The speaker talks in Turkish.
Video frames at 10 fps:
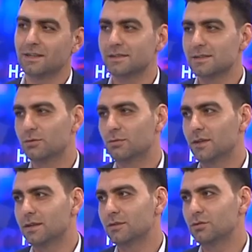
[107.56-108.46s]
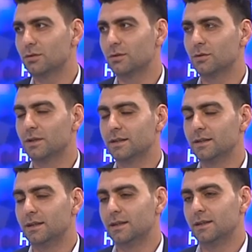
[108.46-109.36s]
Hani nasıl kolay? Şöyle kolay.
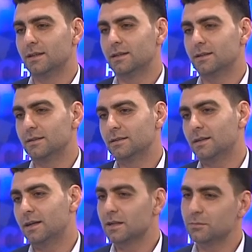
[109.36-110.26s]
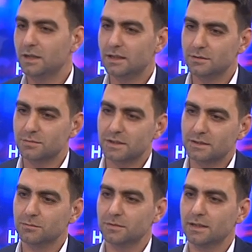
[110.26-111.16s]
Ee, araba alım
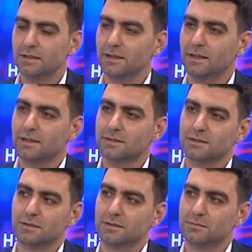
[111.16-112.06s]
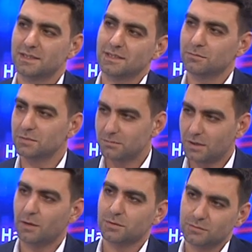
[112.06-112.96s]
satımda eğer e, bizde bizim
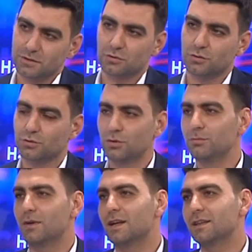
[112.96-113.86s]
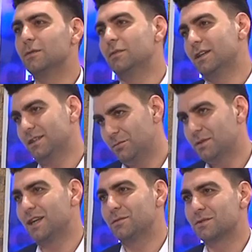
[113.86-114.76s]
tabirimizle şöyle söyleyeyim atlama
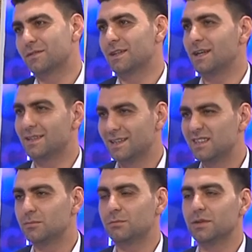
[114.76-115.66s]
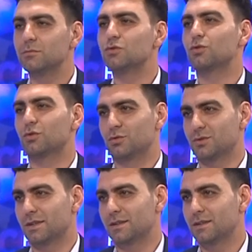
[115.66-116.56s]
imkanımız var. Yani yanılma payımız çok
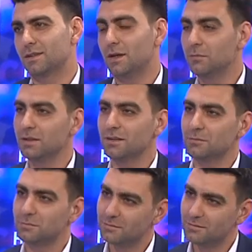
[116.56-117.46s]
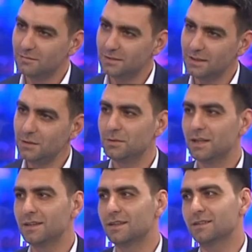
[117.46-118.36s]
yüksek. Ama İyi
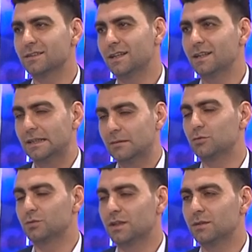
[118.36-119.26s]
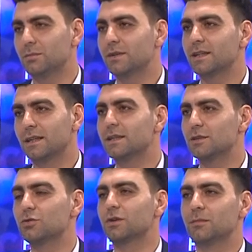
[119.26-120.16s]
bilenler genellikle bu yanılma payı da
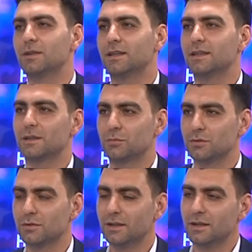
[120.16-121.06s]
genellikle çok iyi bilenler yapıyor.